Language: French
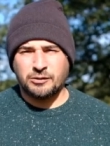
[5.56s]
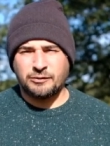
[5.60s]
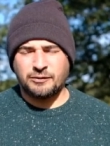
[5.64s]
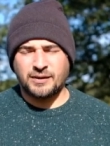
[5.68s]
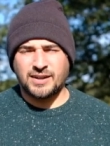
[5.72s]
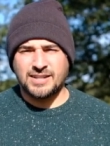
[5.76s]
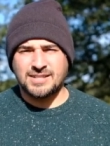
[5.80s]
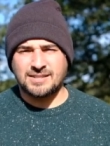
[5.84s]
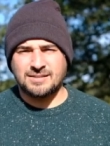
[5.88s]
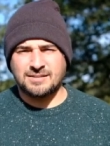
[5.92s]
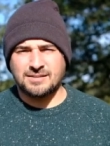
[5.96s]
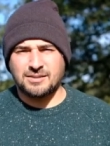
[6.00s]

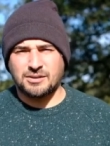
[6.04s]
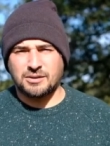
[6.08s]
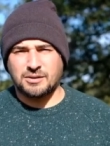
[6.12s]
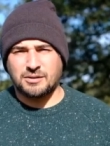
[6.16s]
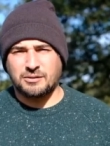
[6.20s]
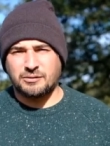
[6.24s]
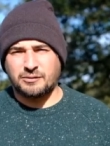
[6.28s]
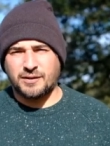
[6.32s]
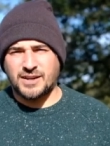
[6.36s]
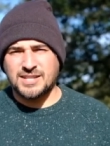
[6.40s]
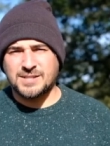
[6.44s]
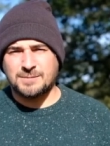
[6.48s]

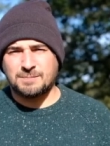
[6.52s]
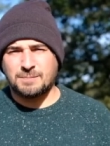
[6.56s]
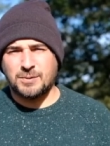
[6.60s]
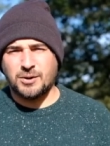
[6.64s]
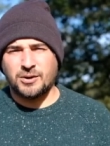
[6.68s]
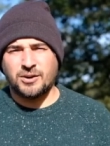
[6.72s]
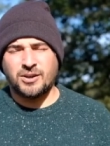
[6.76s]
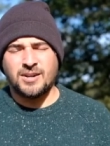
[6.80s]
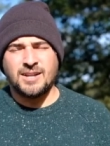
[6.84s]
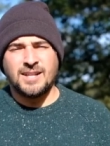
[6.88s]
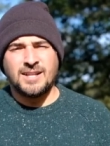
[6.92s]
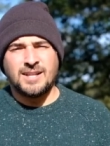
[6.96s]
euh, fasse,
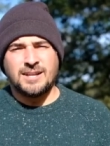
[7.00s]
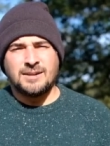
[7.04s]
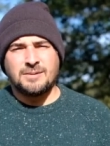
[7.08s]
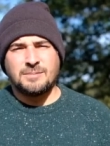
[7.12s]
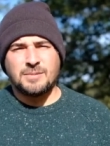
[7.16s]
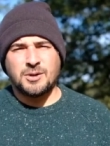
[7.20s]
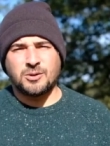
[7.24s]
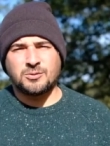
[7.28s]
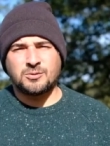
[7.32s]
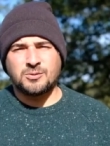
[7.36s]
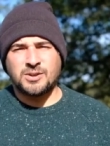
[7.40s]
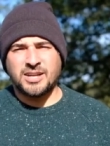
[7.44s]
peur,
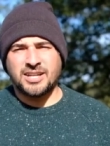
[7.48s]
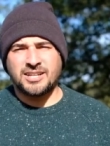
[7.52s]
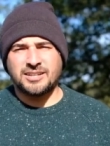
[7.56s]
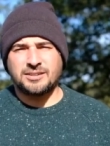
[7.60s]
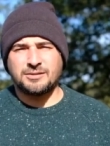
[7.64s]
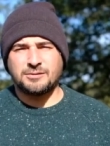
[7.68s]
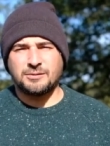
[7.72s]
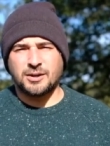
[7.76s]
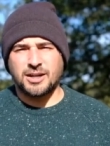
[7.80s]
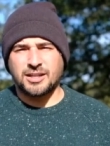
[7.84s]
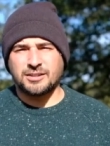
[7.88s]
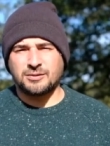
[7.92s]
mais en tout
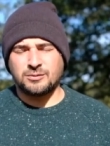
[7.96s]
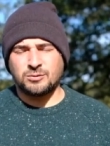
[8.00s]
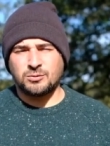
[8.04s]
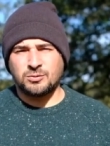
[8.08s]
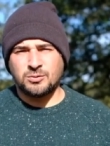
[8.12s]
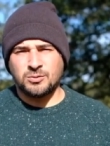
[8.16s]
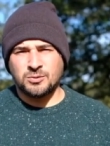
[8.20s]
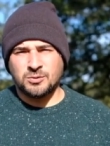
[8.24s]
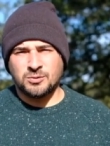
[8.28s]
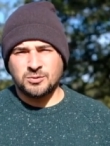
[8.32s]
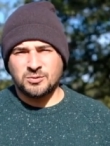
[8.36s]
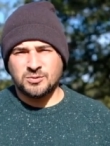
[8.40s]
cas, voilà,
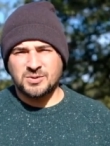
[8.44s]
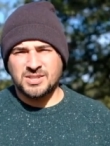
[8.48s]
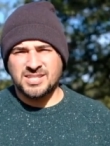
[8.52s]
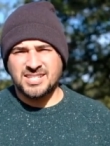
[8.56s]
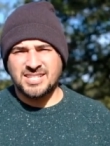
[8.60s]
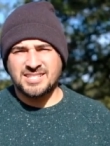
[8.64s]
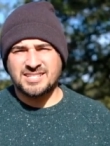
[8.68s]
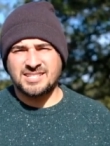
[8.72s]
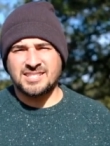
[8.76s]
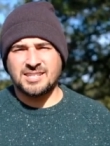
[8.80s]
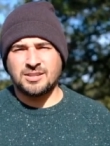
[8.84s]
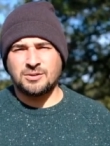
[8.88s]
tout ce qu'on
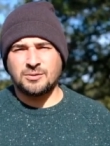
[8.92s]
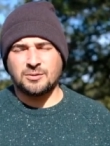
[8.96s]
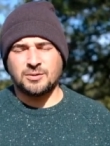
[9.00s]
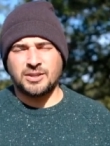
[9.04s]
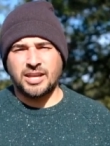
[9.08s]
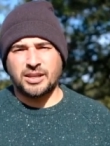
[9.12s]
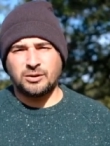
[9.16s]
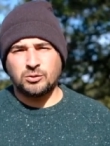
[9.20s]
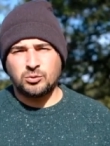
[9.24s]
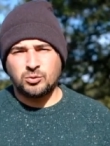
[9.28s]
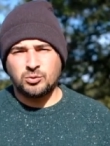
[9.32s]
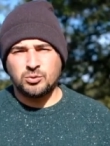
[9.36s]
sait, c'est qu'on
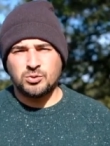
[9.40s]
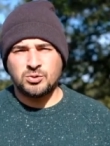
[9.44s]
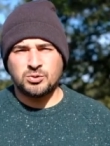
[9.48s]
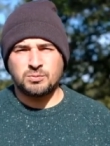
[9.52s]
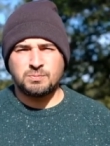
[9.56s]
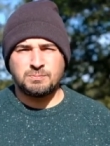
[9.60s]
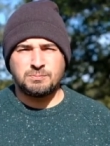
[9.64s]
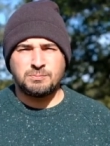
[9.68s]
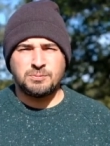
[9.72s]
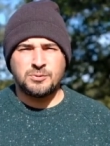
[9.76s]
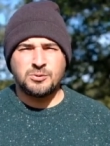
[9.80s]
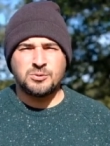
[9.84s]
a
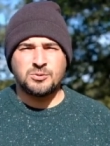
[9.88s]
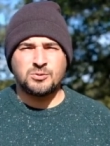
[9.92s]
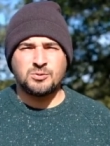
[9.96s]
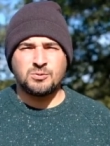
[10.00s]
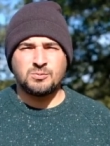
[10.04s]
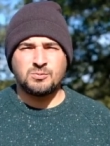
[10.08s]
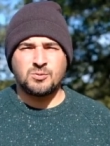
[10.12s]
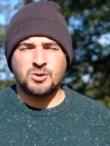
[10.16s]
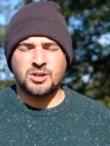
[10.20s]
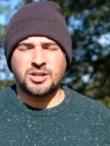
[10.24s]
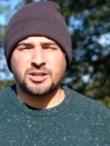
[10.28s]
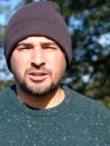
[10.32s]
tous plus
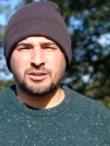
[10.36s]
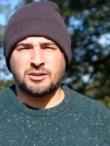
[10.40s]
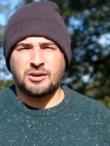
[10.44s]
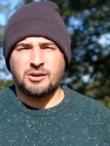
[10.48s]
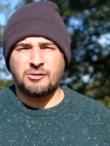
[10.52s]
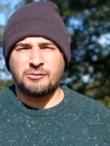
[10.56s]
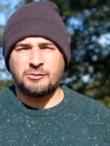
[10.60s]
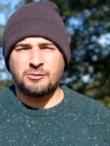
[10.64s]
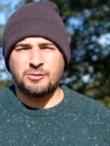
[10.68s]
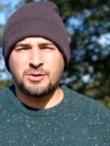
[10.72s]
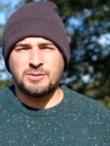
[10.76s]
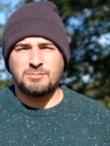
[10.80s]
ou moins
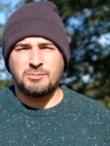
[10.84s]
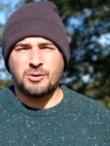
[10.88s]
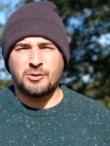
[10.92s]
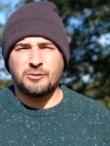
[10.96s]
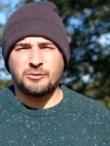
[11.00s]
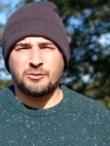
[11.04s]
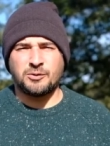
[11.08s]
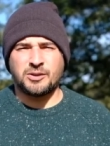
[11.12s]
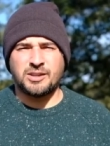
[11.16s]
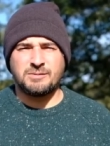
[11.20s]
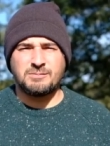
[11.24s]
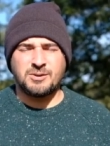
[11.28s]
enfoui
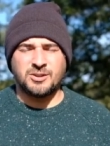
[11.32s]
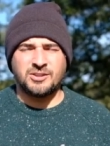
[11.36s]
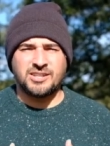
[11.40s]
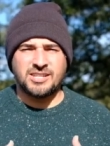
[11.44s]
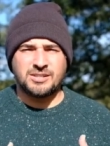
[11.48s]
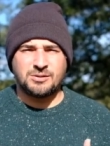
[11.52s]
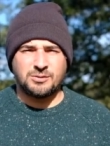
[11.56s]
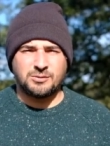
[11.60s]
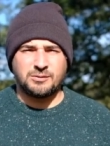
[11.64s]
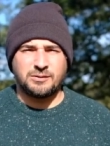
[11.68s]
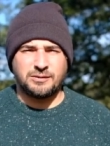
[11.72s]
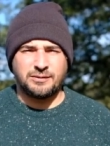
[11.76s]
profondément
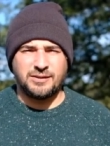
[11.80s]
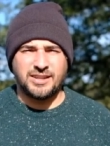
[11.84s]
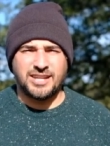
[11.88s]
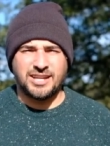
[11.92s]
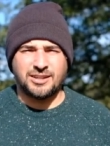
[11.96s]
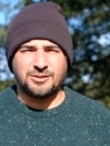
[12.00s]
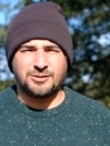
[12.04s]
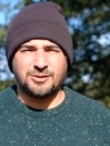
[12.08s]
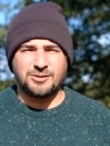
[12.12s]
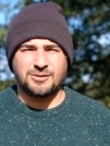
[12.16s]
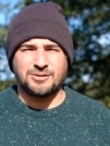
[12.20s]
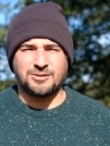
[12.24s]
des
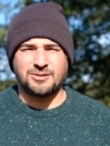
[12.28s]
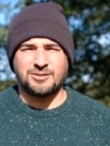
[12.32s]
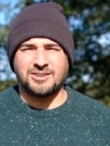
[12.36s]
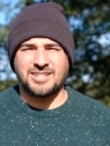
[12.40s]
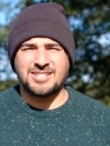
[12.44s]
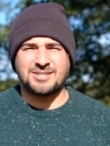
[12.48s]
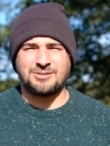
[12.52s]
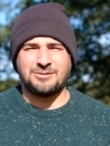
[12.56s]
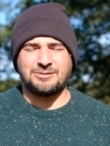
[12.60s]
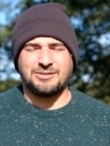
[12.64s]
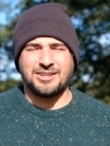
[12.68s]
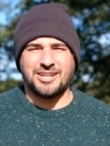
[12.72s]
souvenirs de,
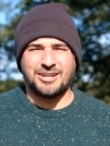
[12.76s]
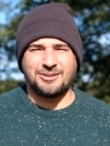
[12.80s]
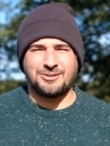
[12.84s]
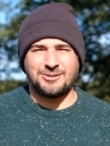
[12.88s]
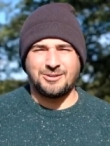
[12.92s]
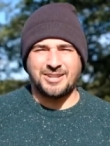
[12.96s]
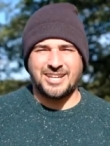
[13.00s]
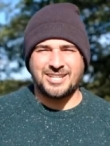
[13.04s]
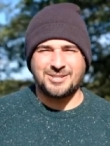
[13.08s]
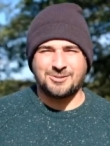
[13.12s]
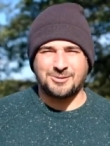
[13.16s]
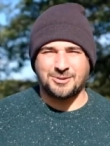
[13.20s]
des souvenirs
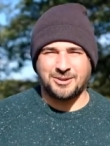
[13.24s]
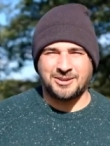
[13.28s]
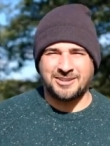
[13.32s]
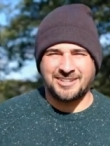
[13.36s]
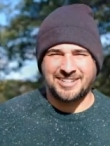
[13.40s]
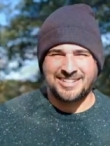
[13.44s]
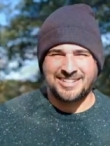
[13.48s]
de nature.